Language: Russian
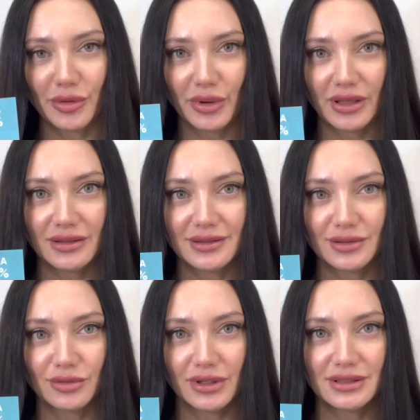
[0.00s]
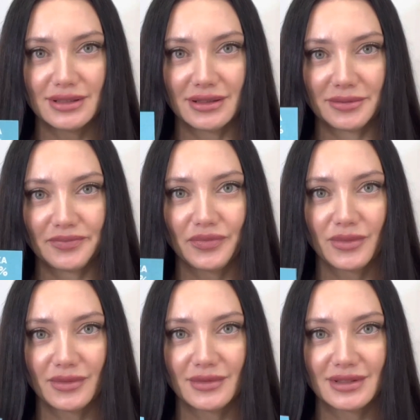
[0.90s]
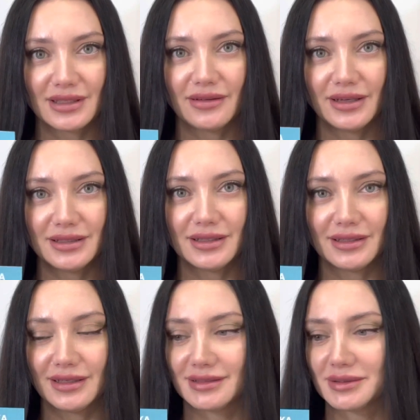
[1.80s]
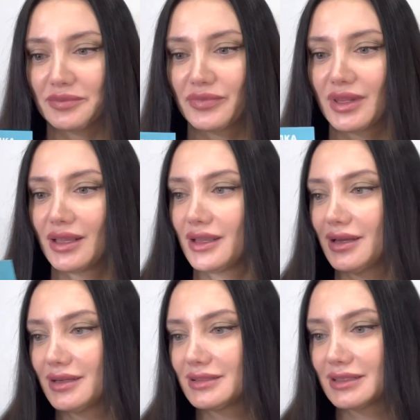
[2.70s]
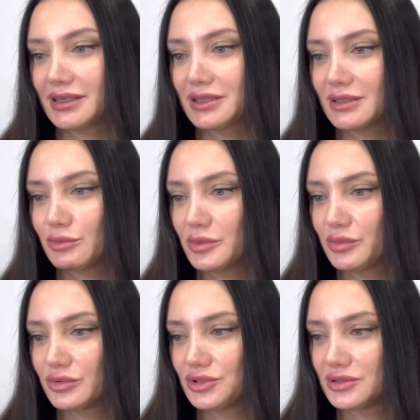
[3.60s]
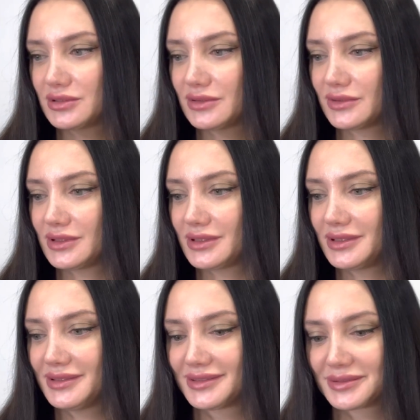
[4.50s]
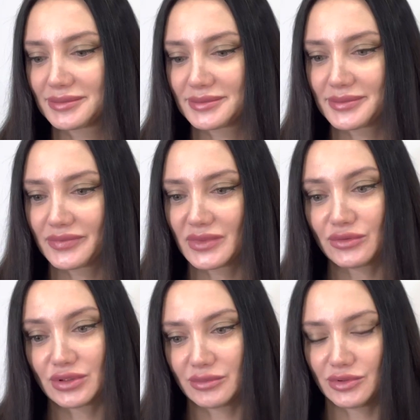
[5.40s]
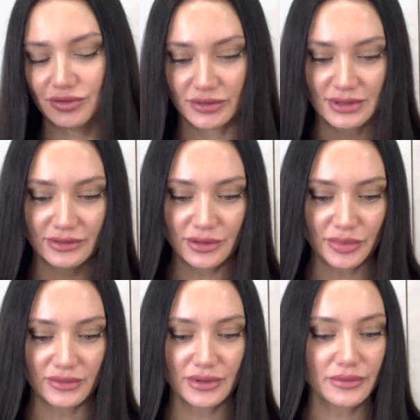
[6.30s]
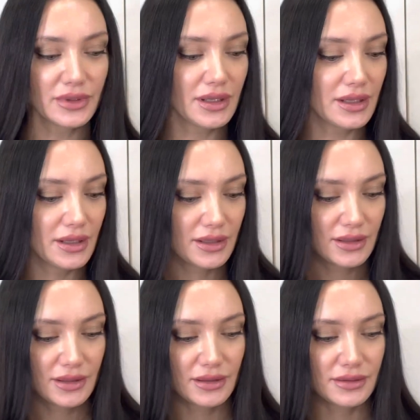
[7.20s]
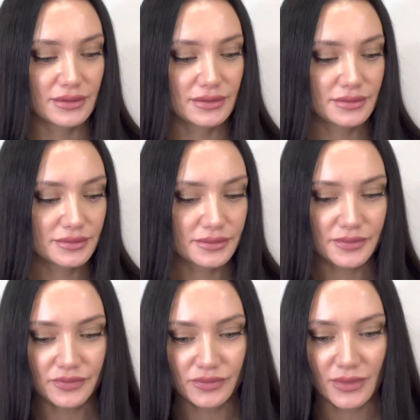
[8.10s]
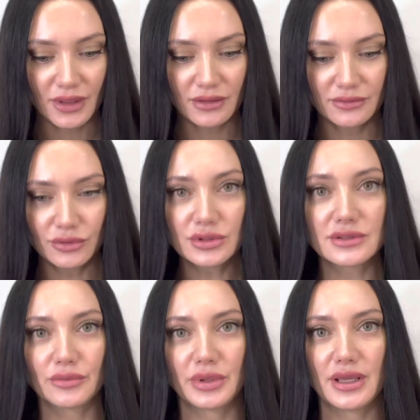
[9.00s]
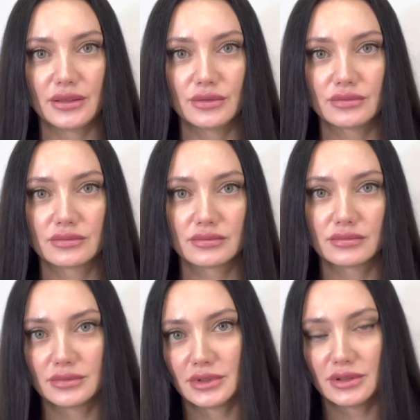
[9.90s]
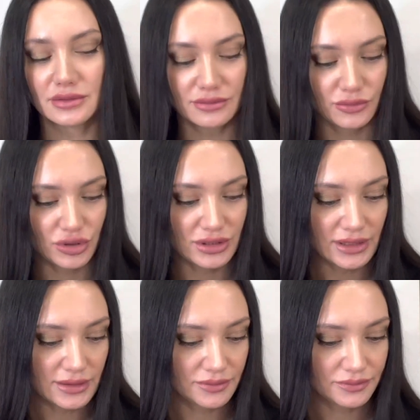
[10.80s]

непонятной ситуации сдавайте анализы. Такая реклама у меня получилась инвитро. Давно там ничего не сдавала, правда э, волосы выпадают. Надо, может, сдать.